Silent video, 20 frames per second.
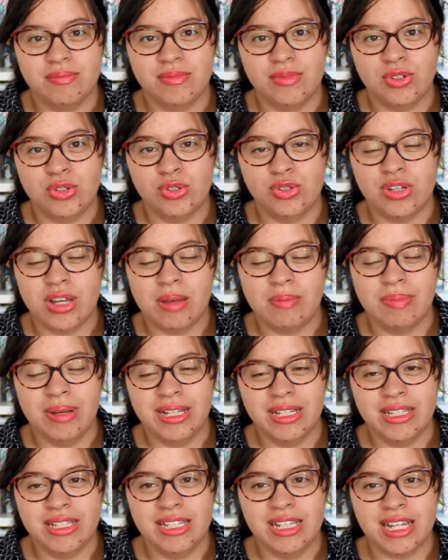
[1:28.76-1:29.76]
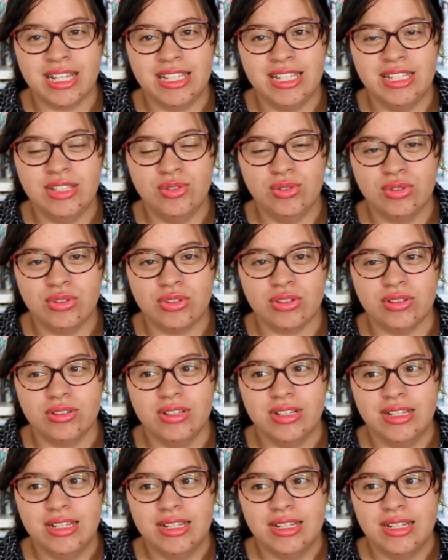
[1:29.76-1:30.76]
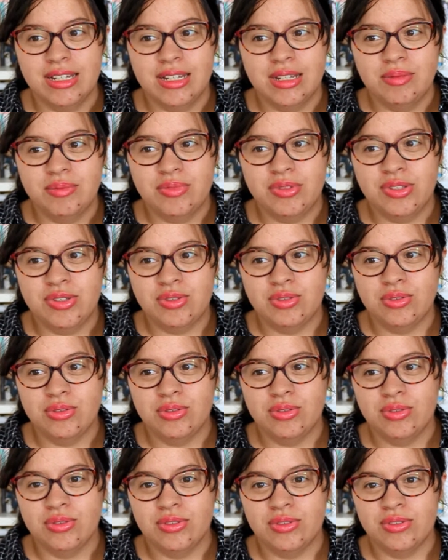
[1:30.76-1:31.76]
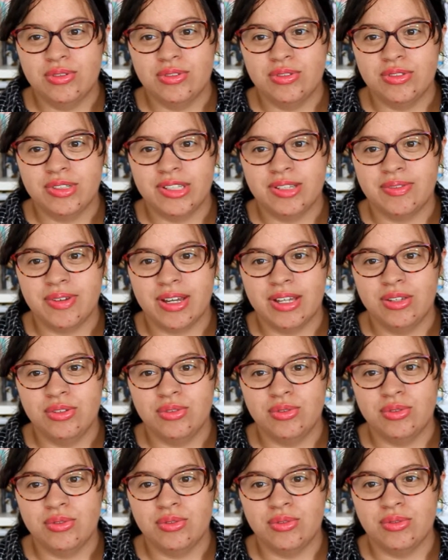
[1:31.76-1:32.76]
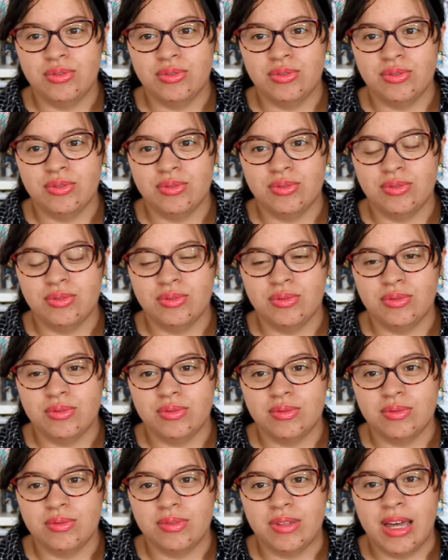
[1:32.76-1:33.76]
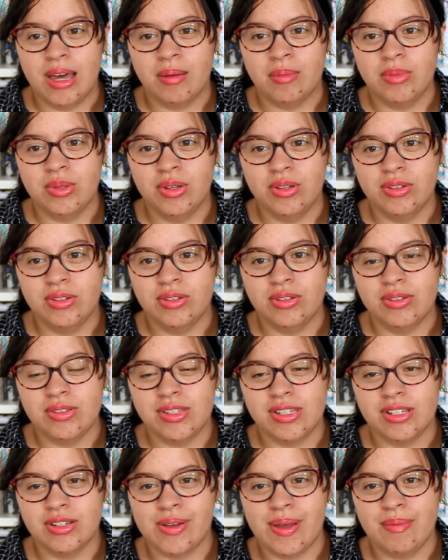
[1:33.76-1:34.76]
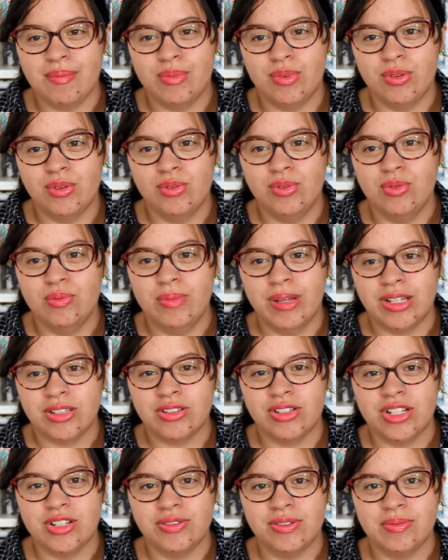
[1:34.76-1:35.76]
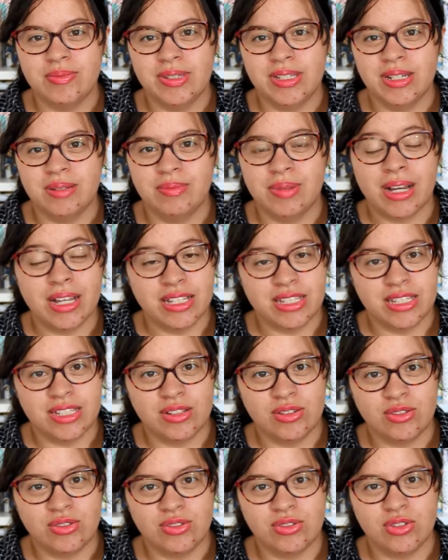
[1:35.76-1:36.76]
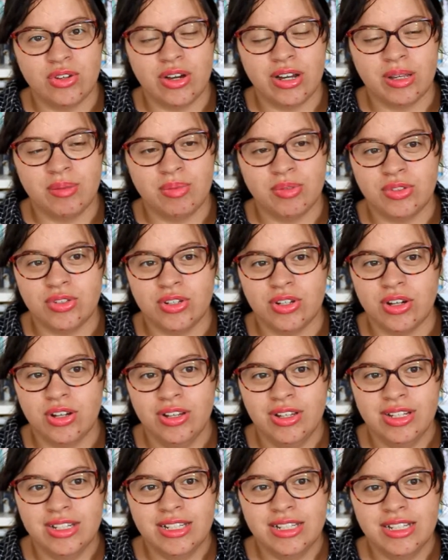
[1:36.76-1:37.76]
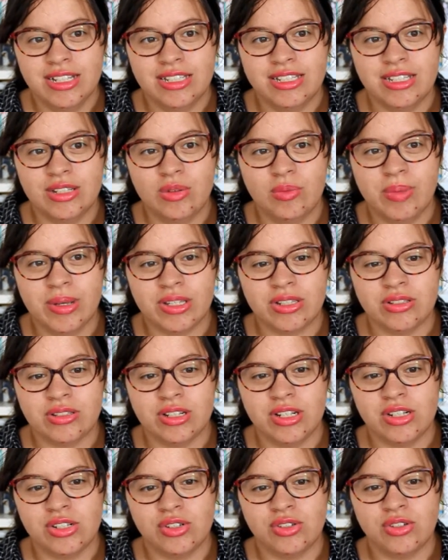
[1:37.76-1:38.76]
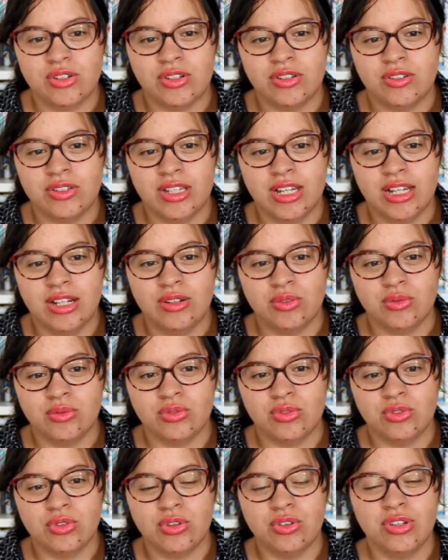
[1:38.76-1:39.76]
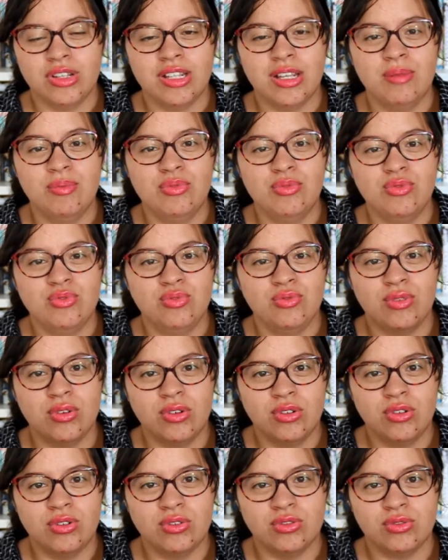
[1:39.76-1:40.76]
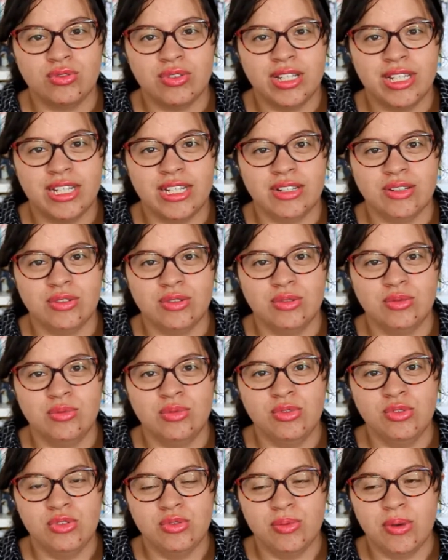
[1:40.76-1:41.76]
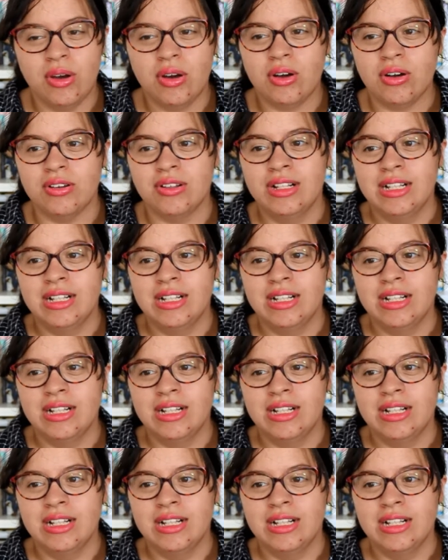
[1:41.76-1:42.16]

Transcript: je saurais pas dire qui d'autre puisque euh, c'est vrai que Hermione, c'est quand même le personnage féminin par excellence dans Harry Potter. C'est le personnage dans lequel on se reconnaît le plus souvent quand on est euh, booktuber.